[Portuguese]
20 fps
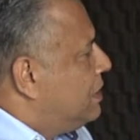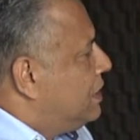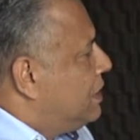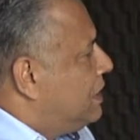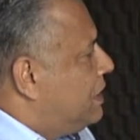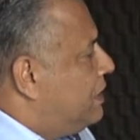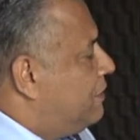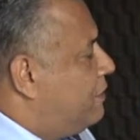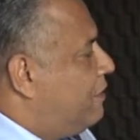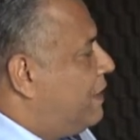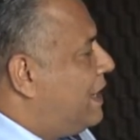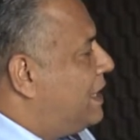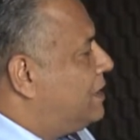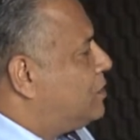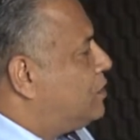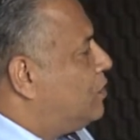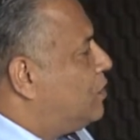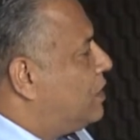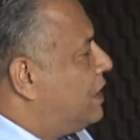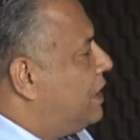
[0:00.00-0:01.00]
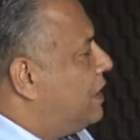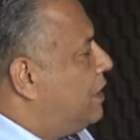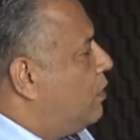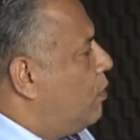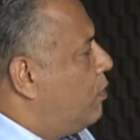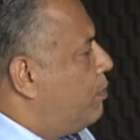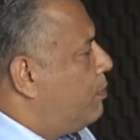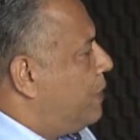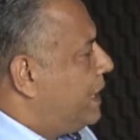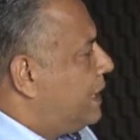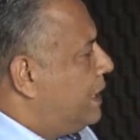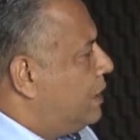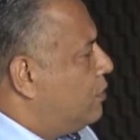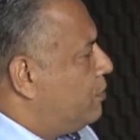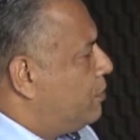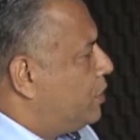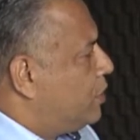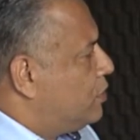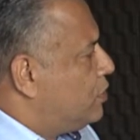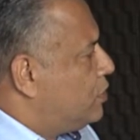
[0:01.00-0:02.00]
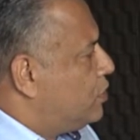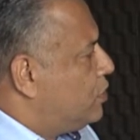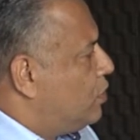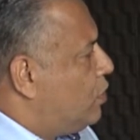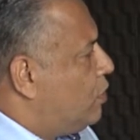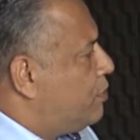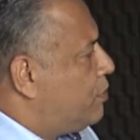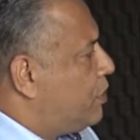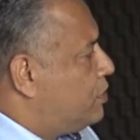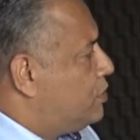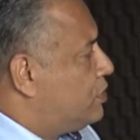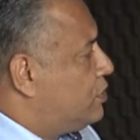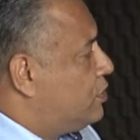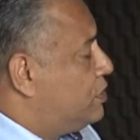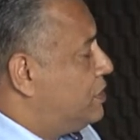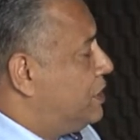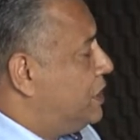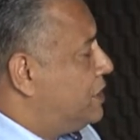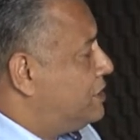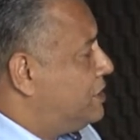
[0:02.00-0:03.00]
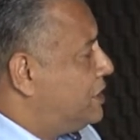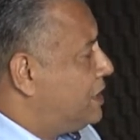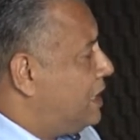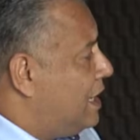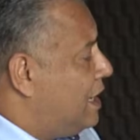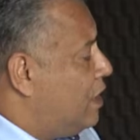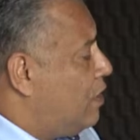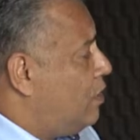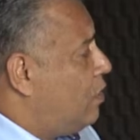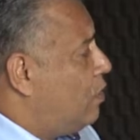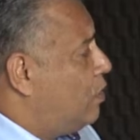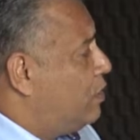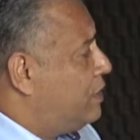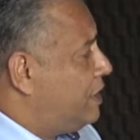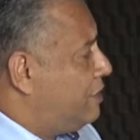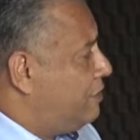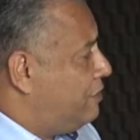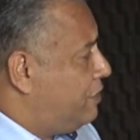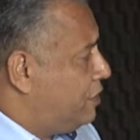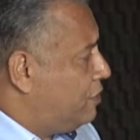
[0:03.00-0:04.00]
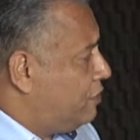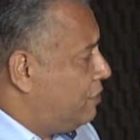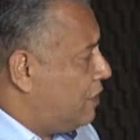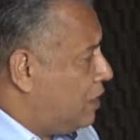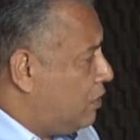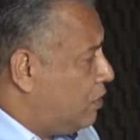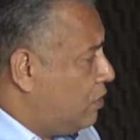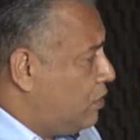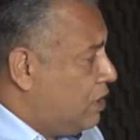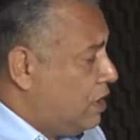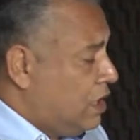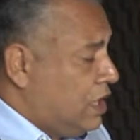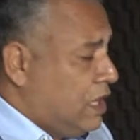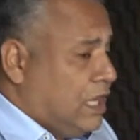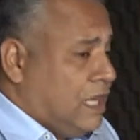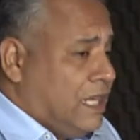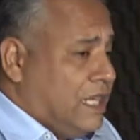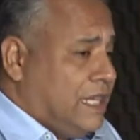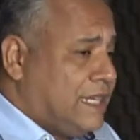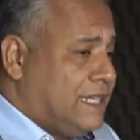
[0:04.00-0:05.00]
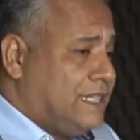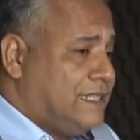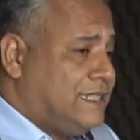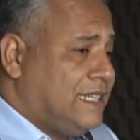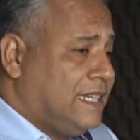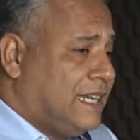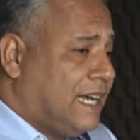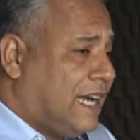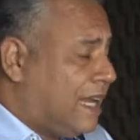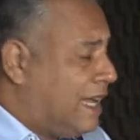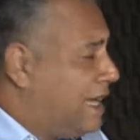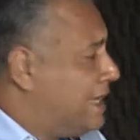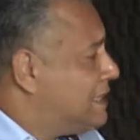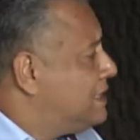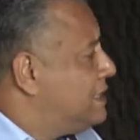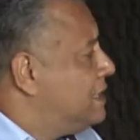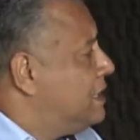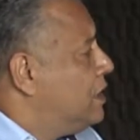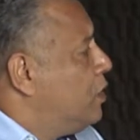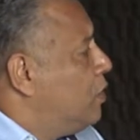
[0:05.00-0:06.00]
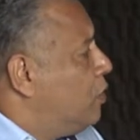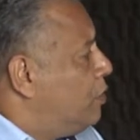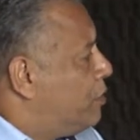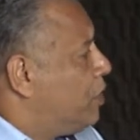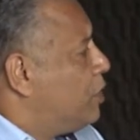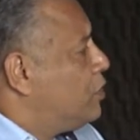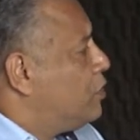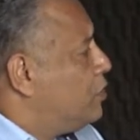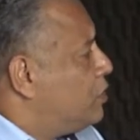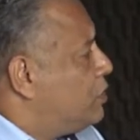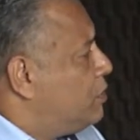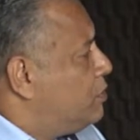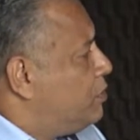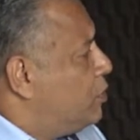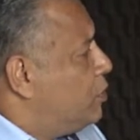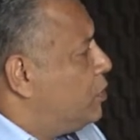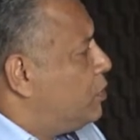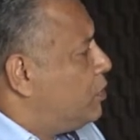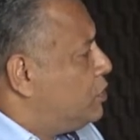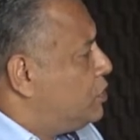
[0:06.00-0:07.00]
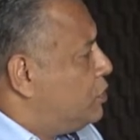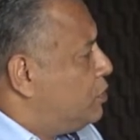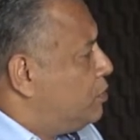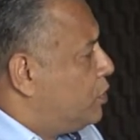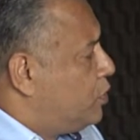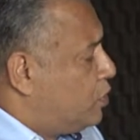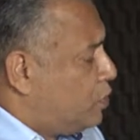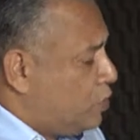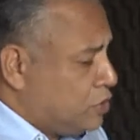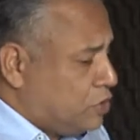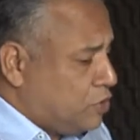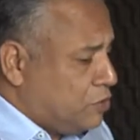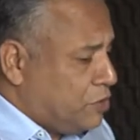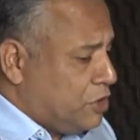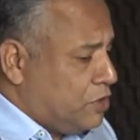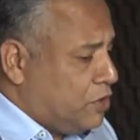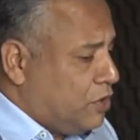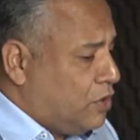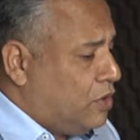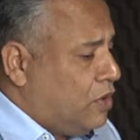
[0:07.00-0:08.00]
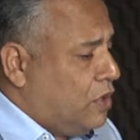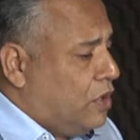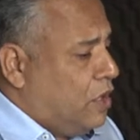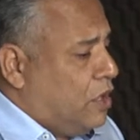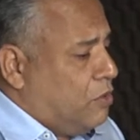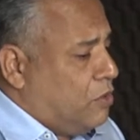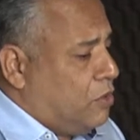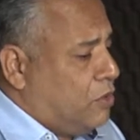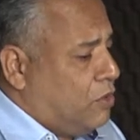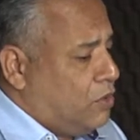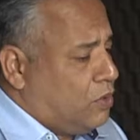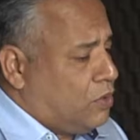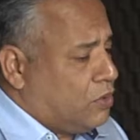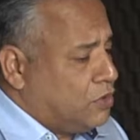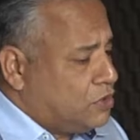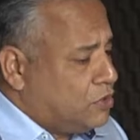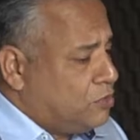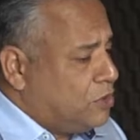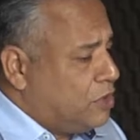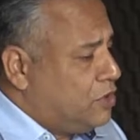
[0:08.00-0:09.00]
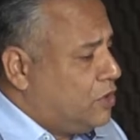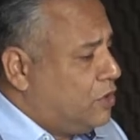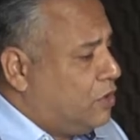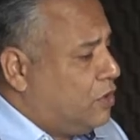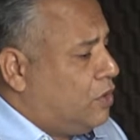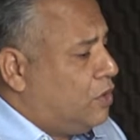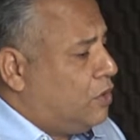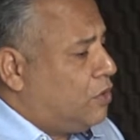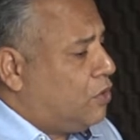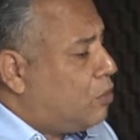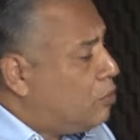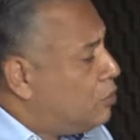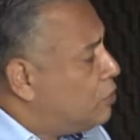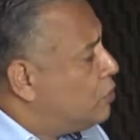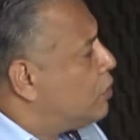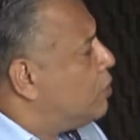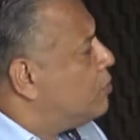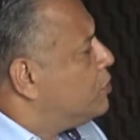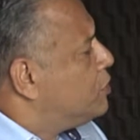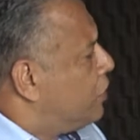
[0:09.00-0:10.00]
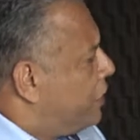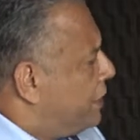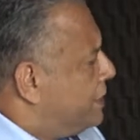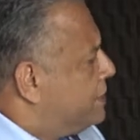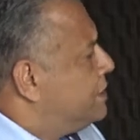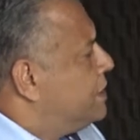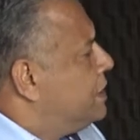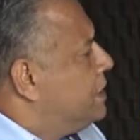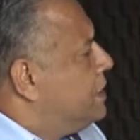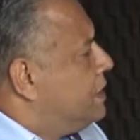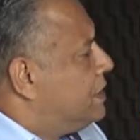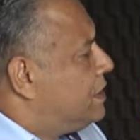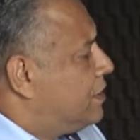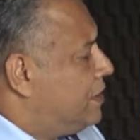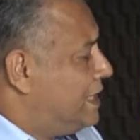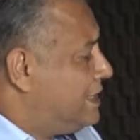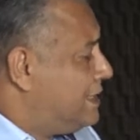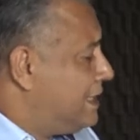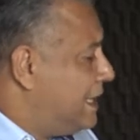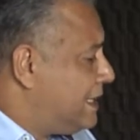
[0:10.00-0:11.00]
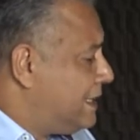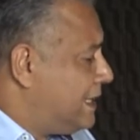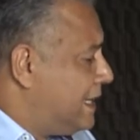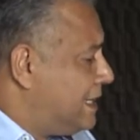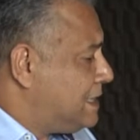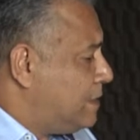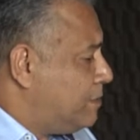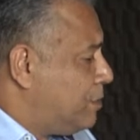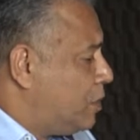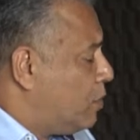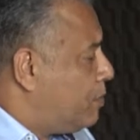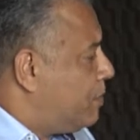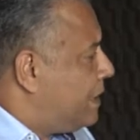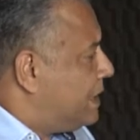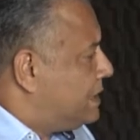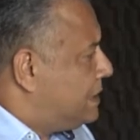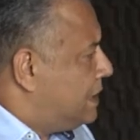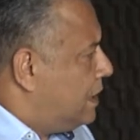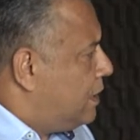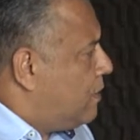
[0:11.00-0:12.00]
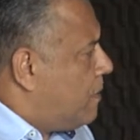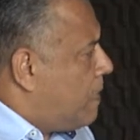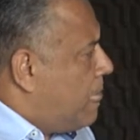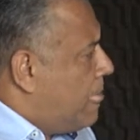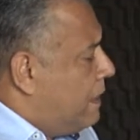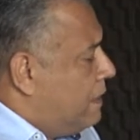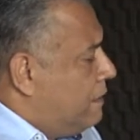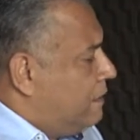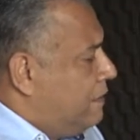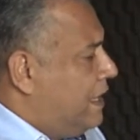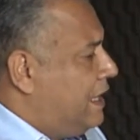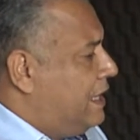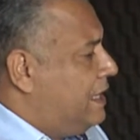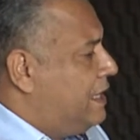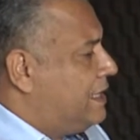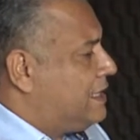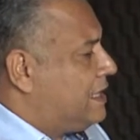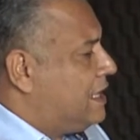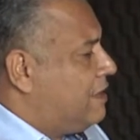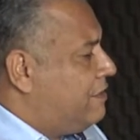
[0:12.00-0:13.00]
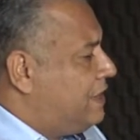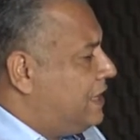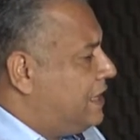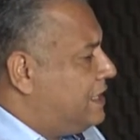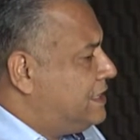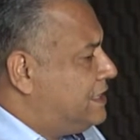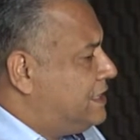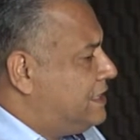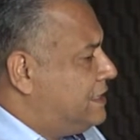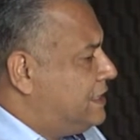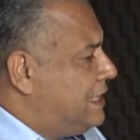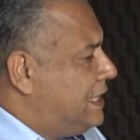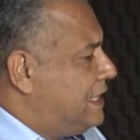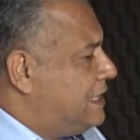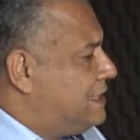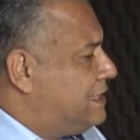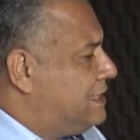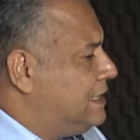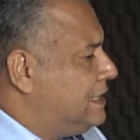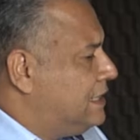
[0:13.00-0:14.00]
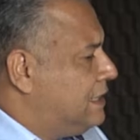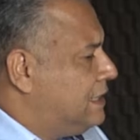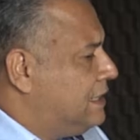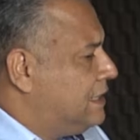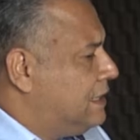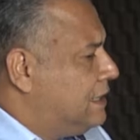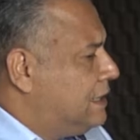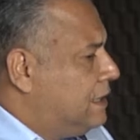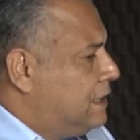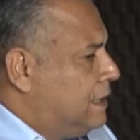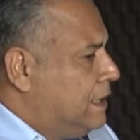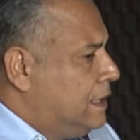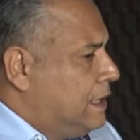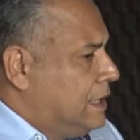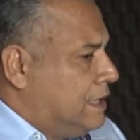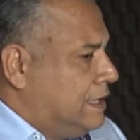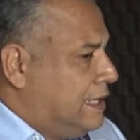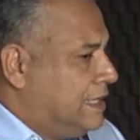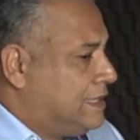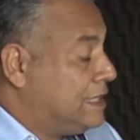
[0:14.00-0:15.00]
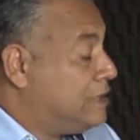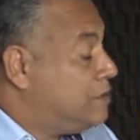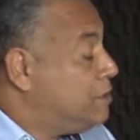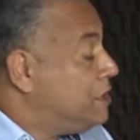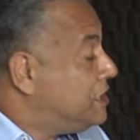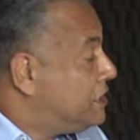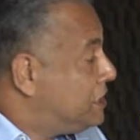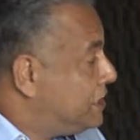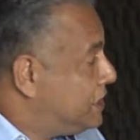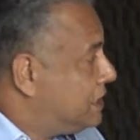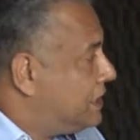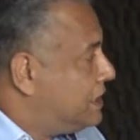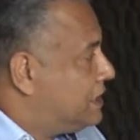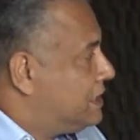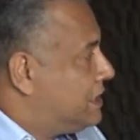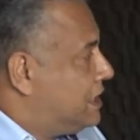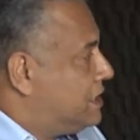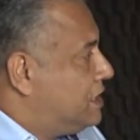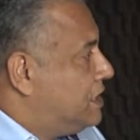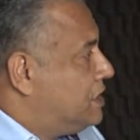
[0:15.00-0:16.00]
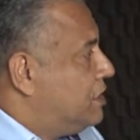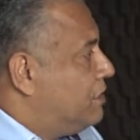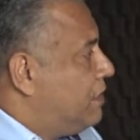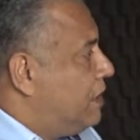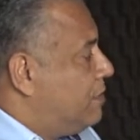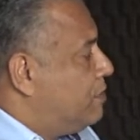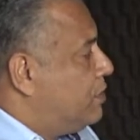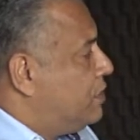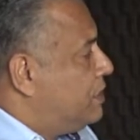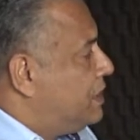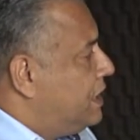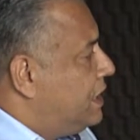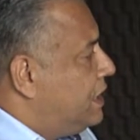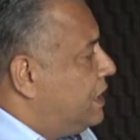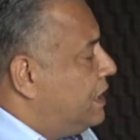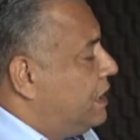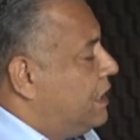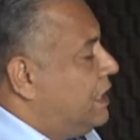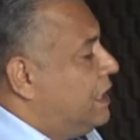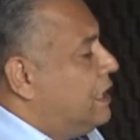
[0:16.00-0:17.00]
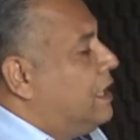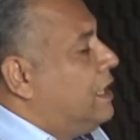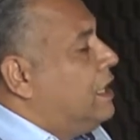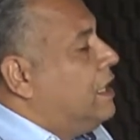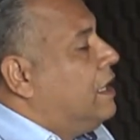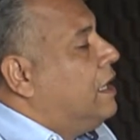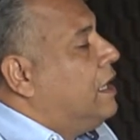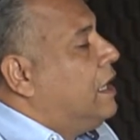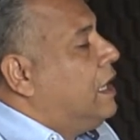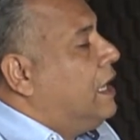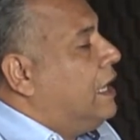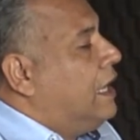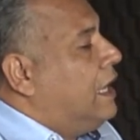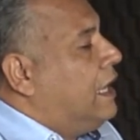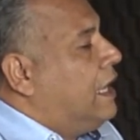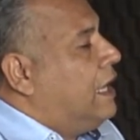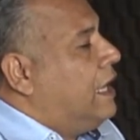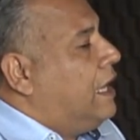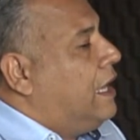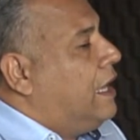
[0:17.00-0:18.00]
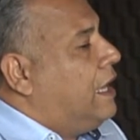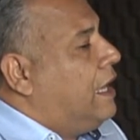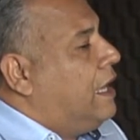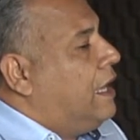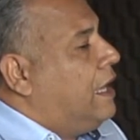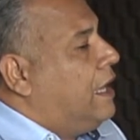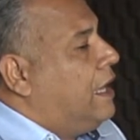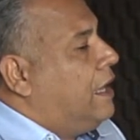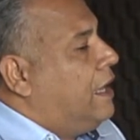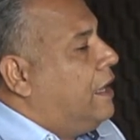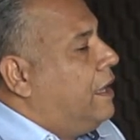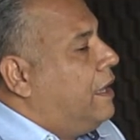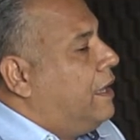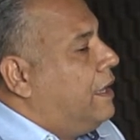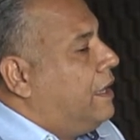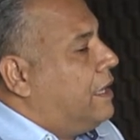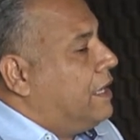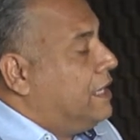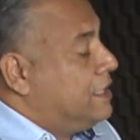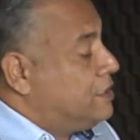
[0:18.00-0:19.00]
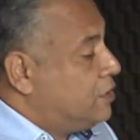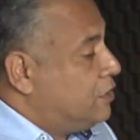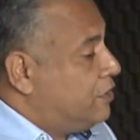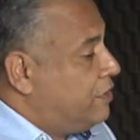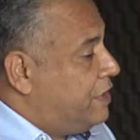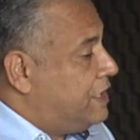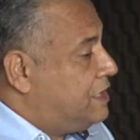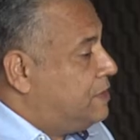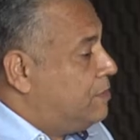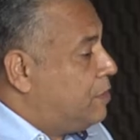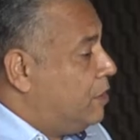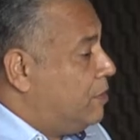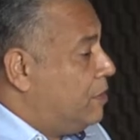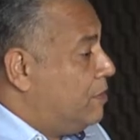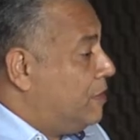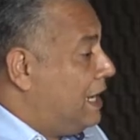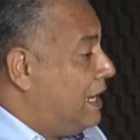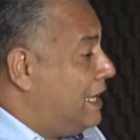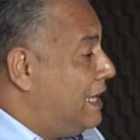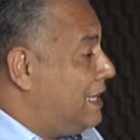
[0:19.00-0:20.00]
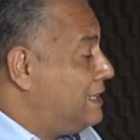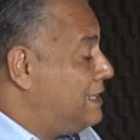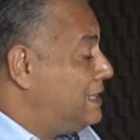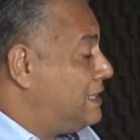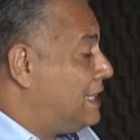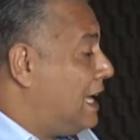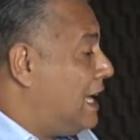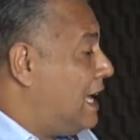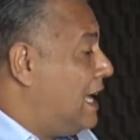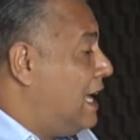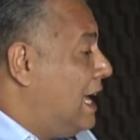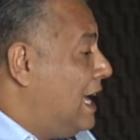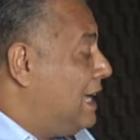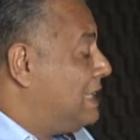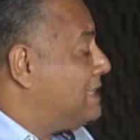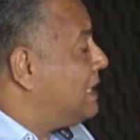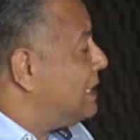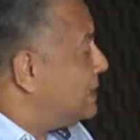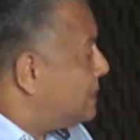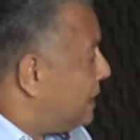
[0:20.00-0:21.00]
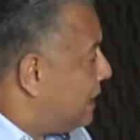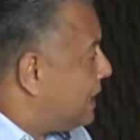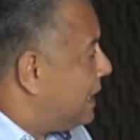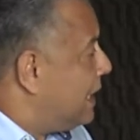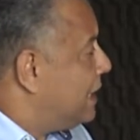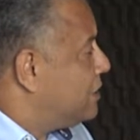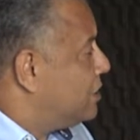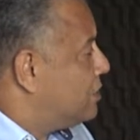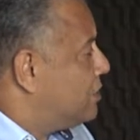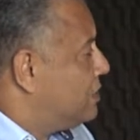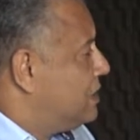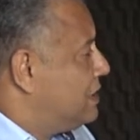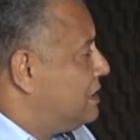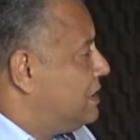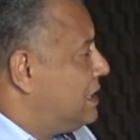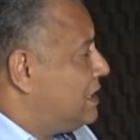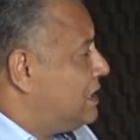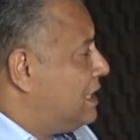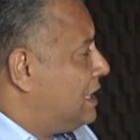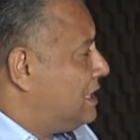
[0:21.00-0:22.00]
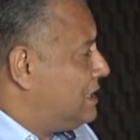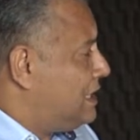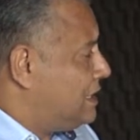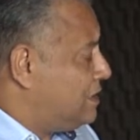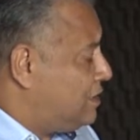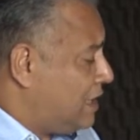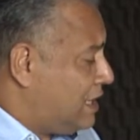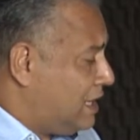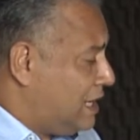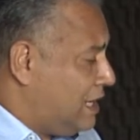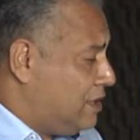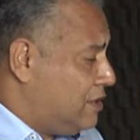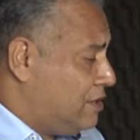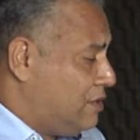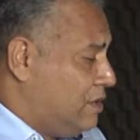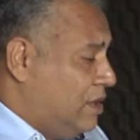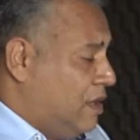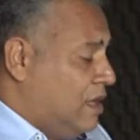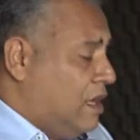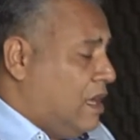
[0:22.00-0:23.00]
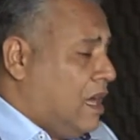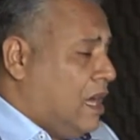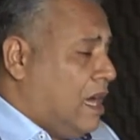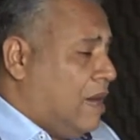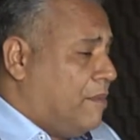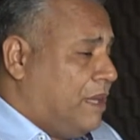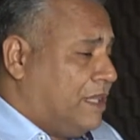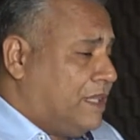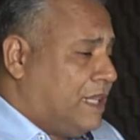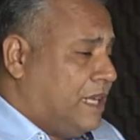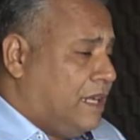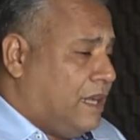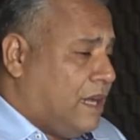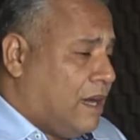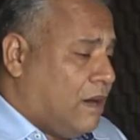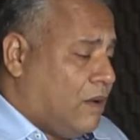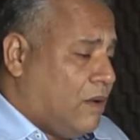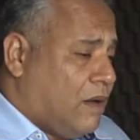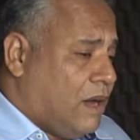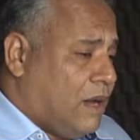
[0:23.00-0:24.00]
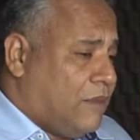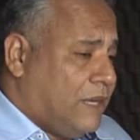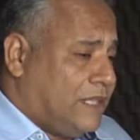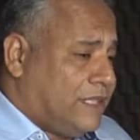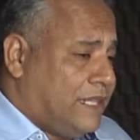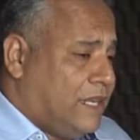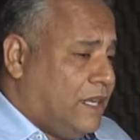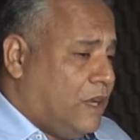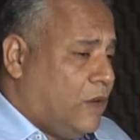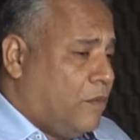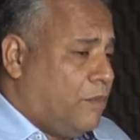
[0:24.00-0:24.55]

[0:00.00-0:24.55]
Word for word: que faz com que o pequeno produtor ou produtor deixe de ganhar o devido valor e que se encarece o produto para o consumidor, o consumidor comum como nós. Então a gente tem que ter essa preocupação né? e através desse, dessas medidas que a gente vai poder é, resolver esse problema, além de dar acesso a crédito. A gente tem que dar acesso a crédito, a material, a material